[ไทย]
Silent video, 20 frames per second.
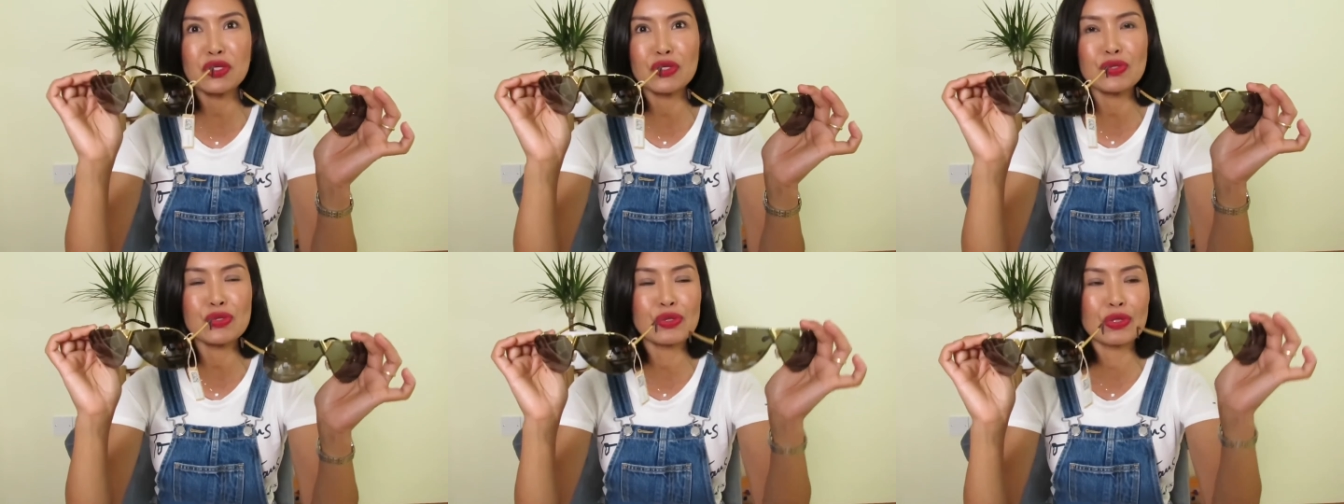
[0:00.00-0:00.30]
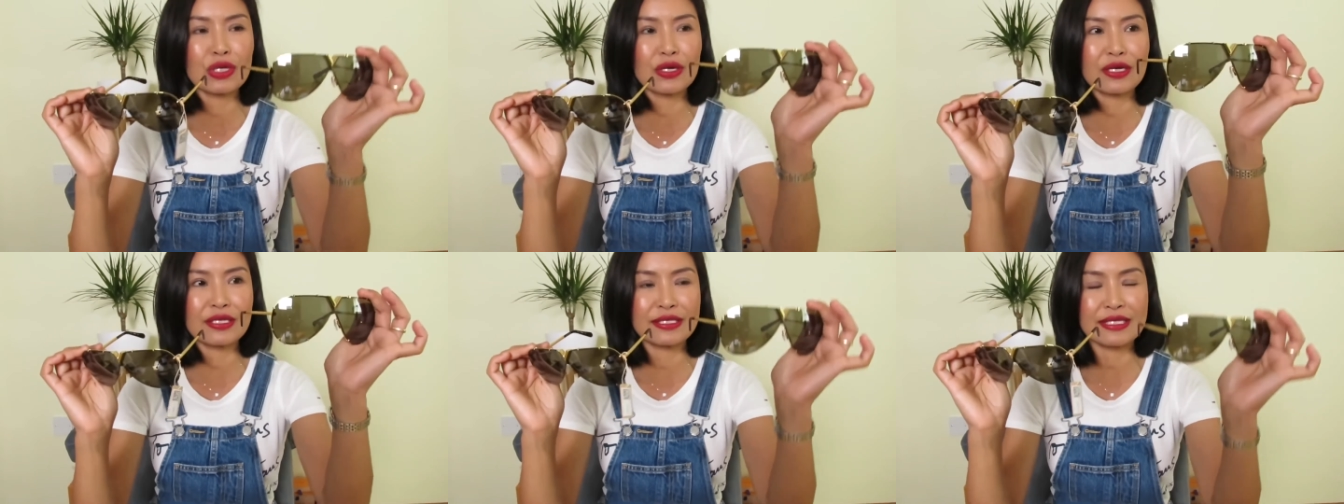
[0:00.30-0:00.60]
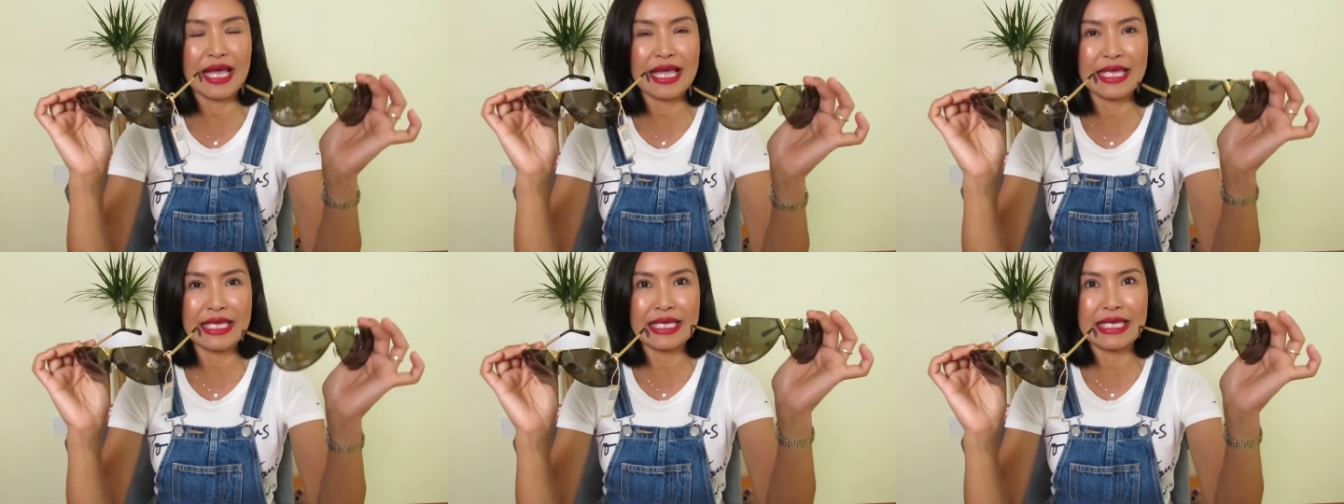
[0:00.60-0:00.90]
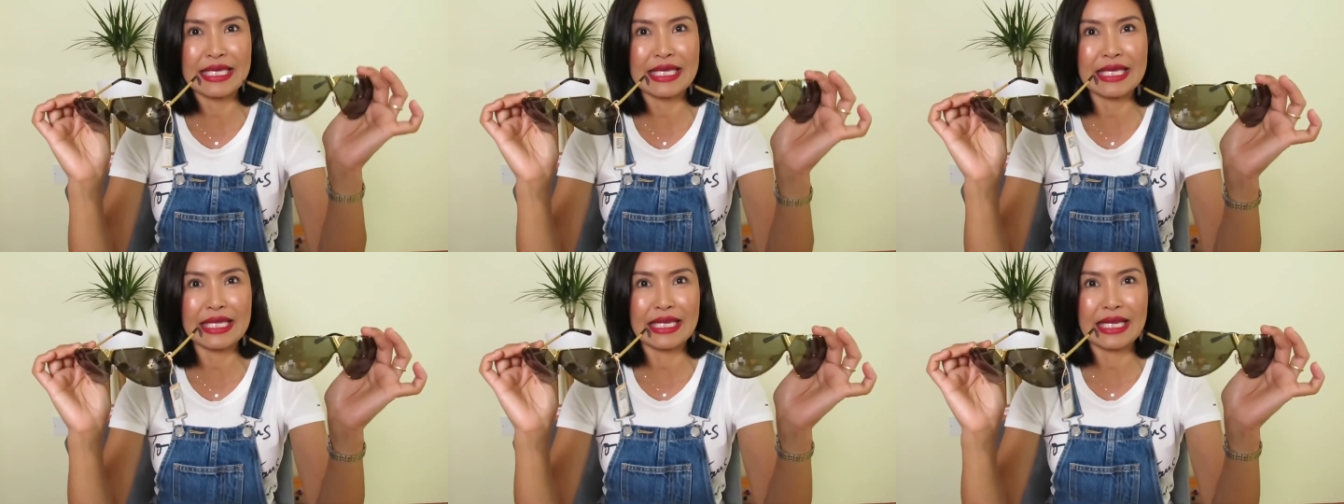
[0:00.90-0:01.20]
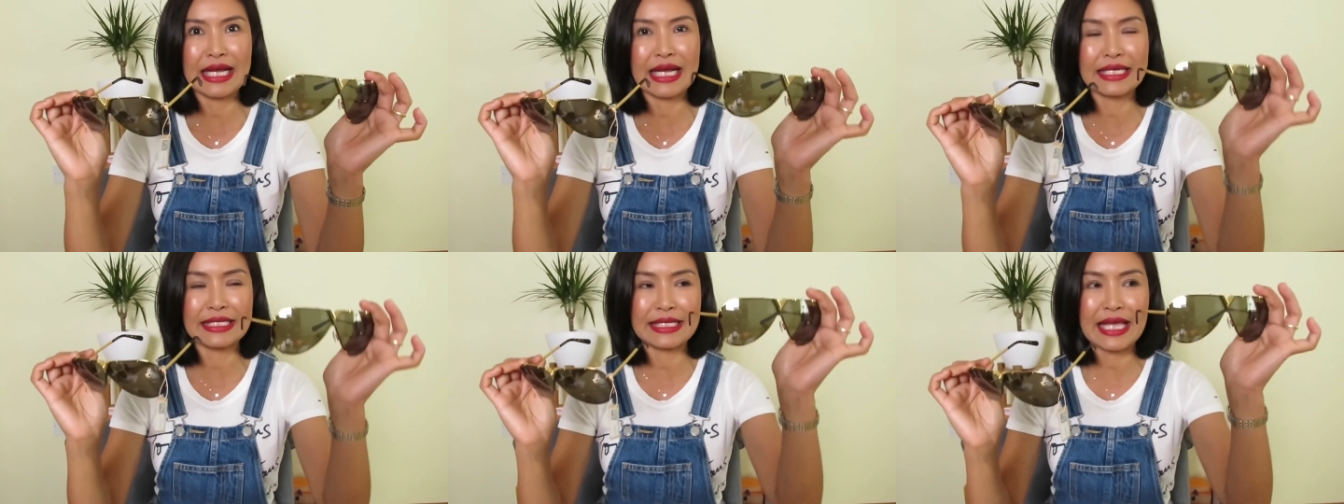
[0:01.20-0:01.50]
W แล้วก็ไซส์ E
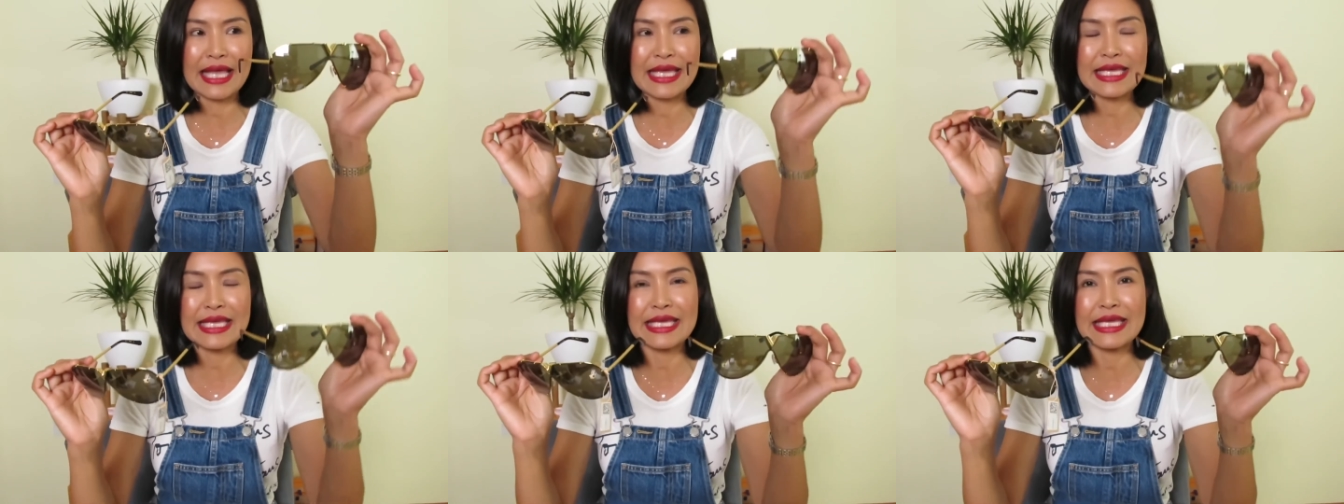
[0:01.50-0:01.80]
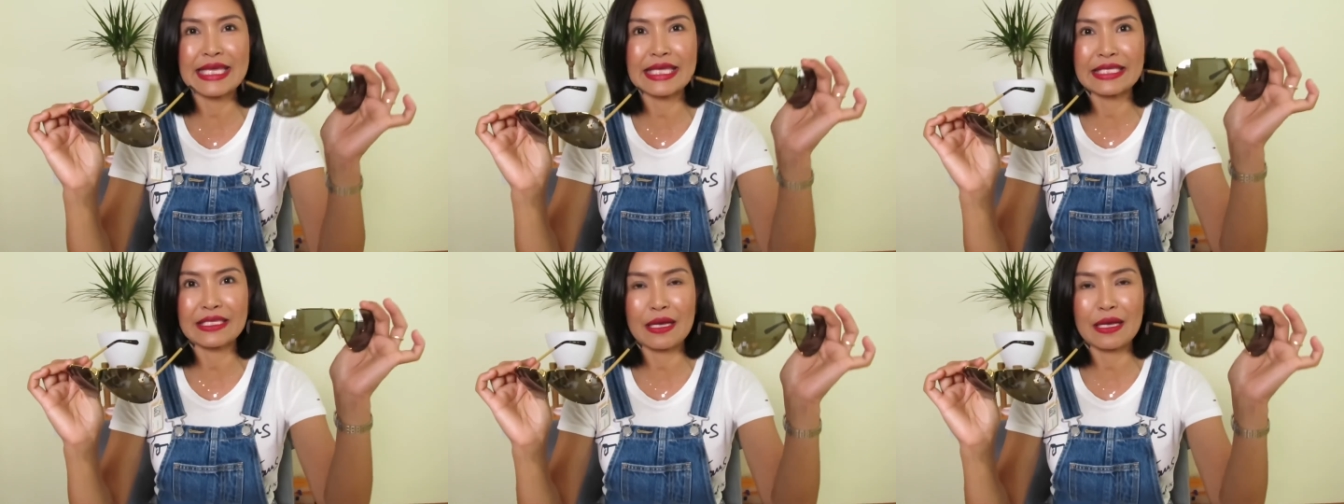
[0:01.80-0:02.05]
นะคะไซส์ E